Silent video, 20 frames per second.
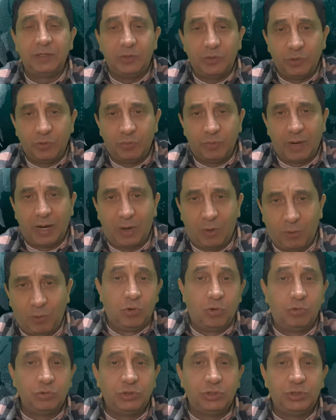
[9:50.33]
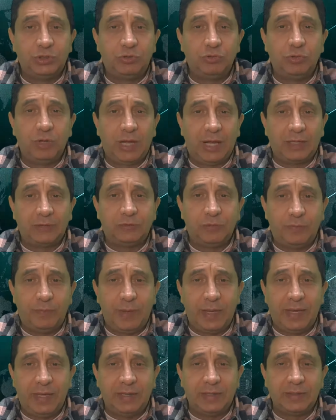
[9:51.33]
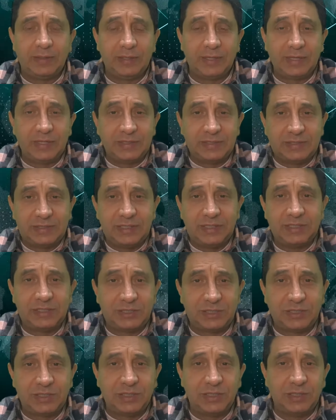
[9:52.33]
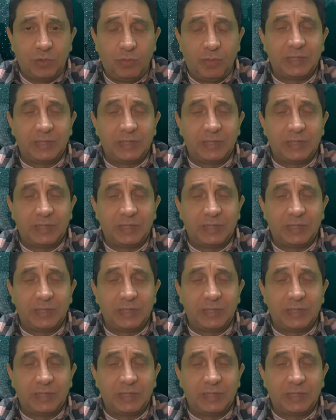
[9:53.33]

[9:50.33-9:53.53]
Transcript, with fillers: e o mal, onde do lado do bem existe